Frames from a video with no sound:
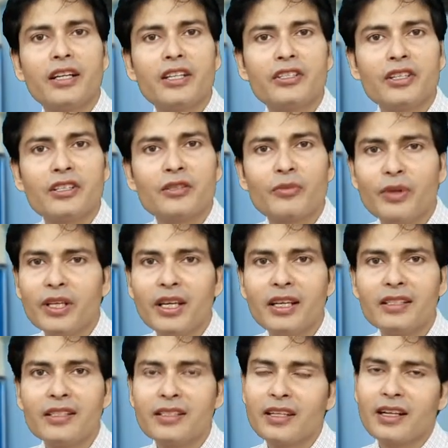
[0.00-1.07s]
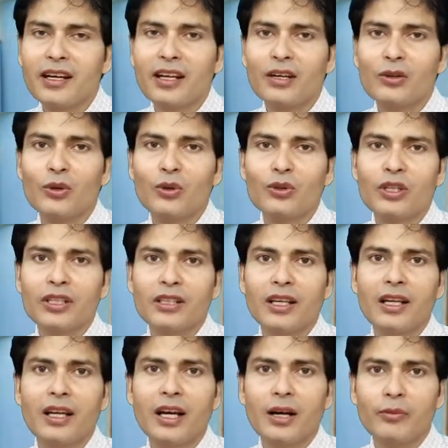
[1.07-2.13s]
कंडीशंस भी हैं जिसके कारण हो सकता
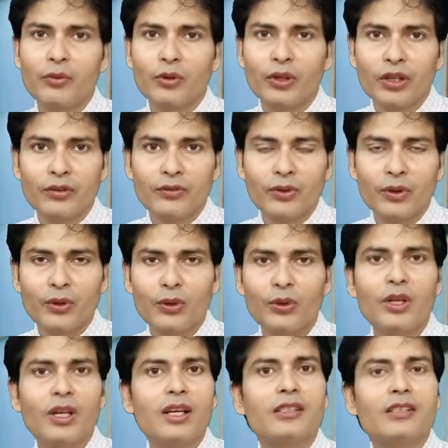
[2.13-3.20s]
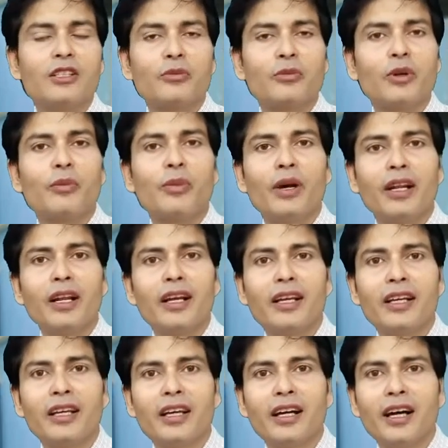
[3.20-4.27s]
है आपको हेयर फॉल हो जिसमें पहला
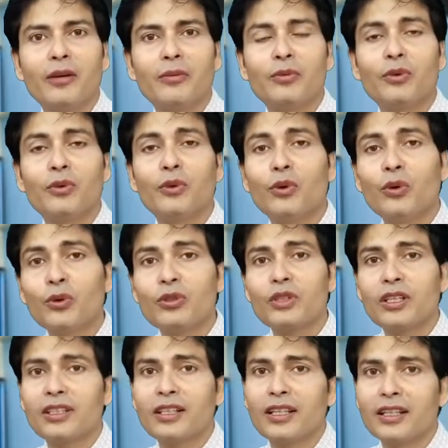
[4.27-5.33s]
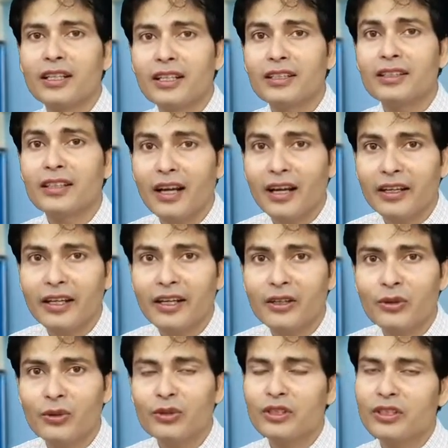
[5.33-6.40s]
है आपको हो सकता है थायराइड
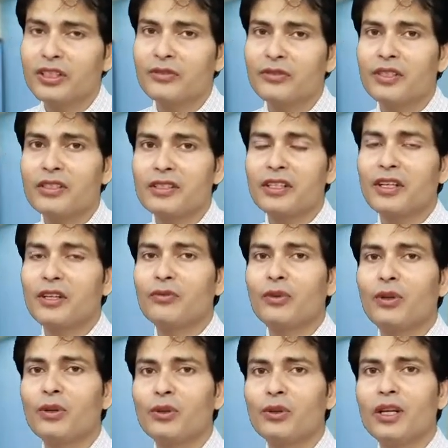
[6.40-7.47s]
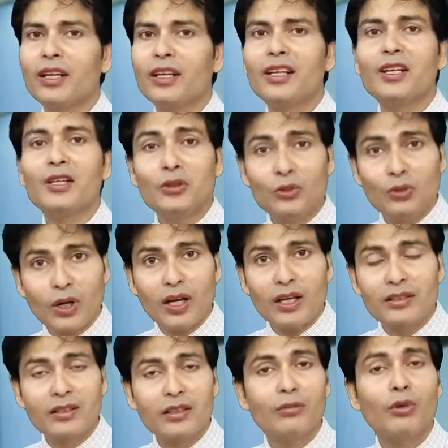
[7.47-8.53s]
हो जिसकी वजह से हेयर फॉल हो रहा है जो
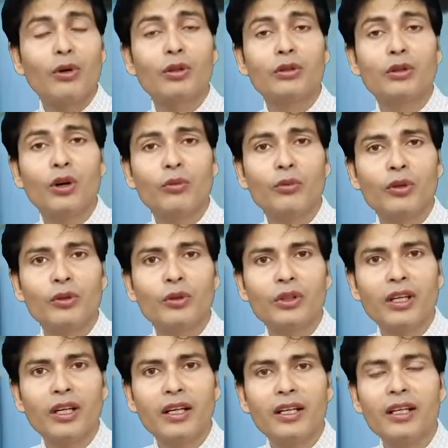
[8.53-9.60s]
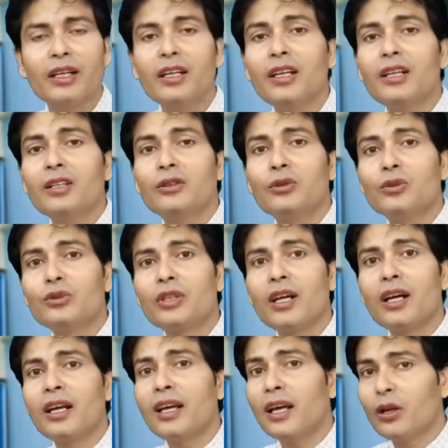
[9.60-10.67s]
आजकल बहुत कॉमन हो गया है
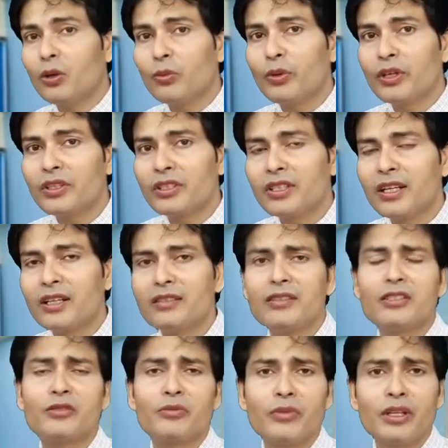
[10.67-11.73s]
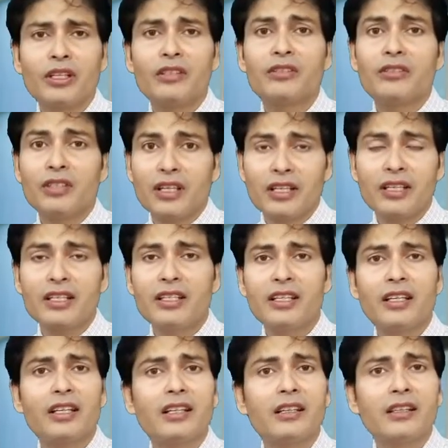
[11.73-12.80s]
दूसरा है एलोपेशिया जिसमें शरीर
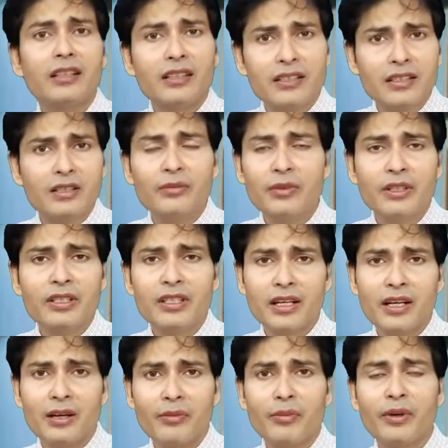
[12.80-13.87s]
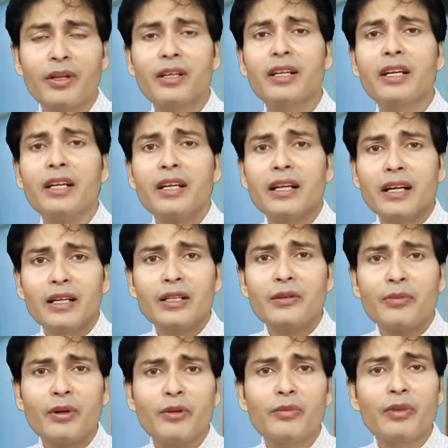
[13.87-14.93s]
के किसी भी जगह पर
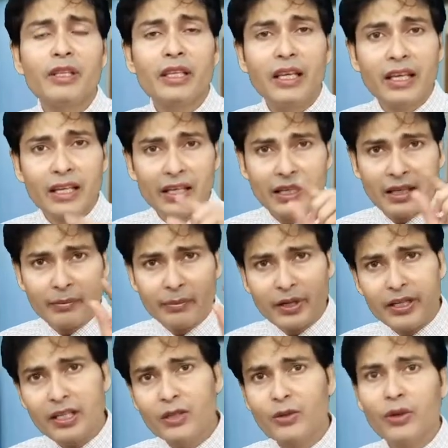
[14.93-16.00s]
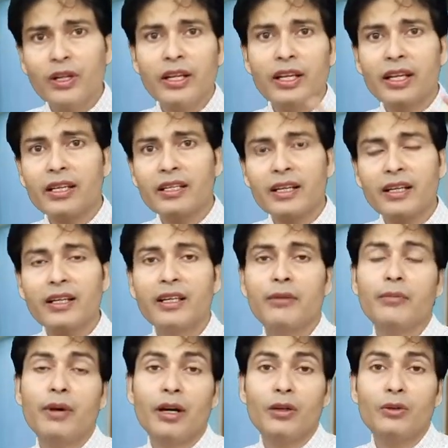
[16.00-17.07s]
कहीं पर भी एक पर्टिकुलर एरिया के
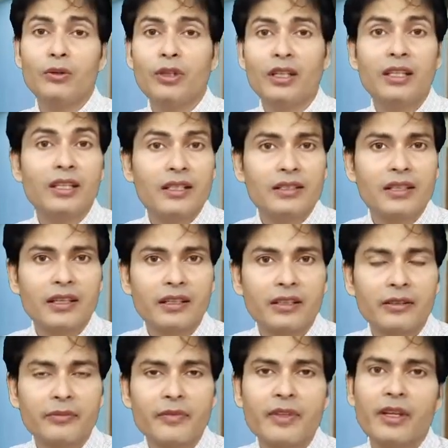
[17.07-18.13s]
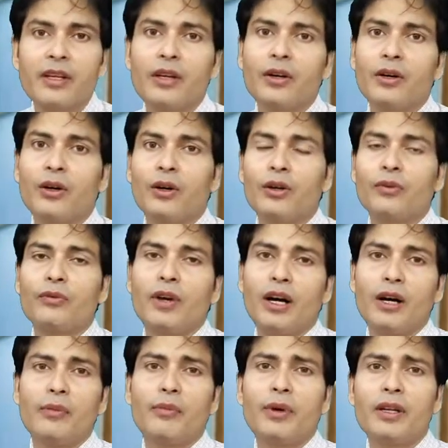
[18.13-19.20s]
बालों का गिर जाना और
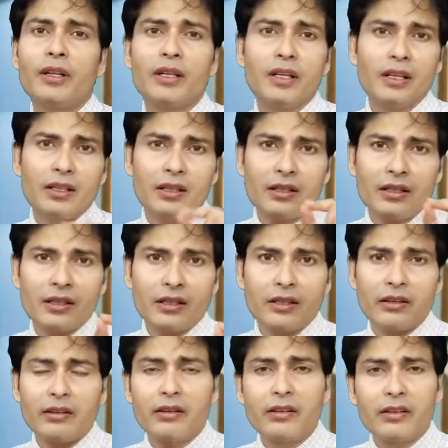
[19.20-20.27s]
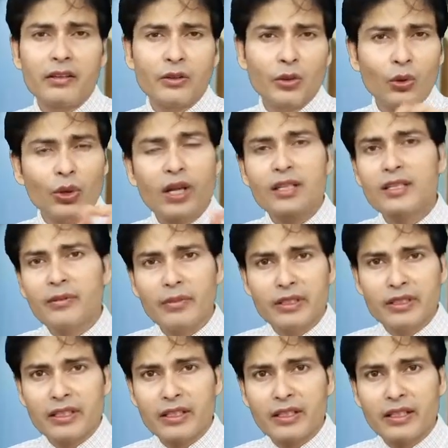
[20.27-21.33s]
वहाँ पर गोला सा
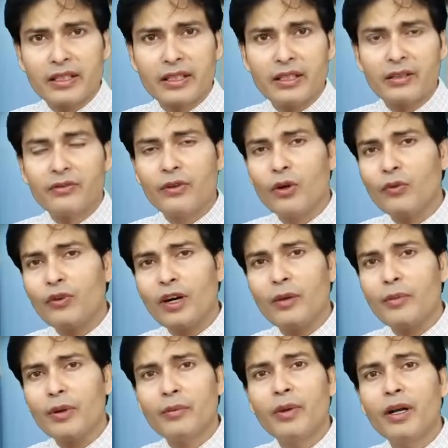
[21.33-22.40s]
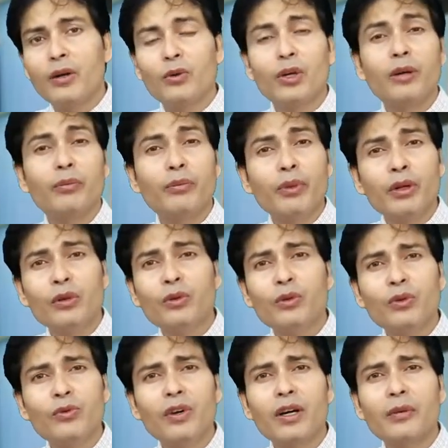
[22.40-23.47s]
बन जाना एक और वहाँ पर बालों का
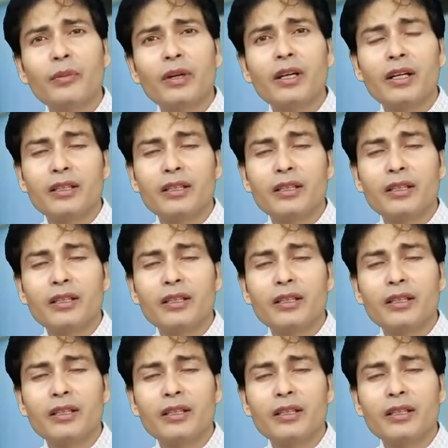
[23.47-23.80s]
बिल्कुल वहाँ पर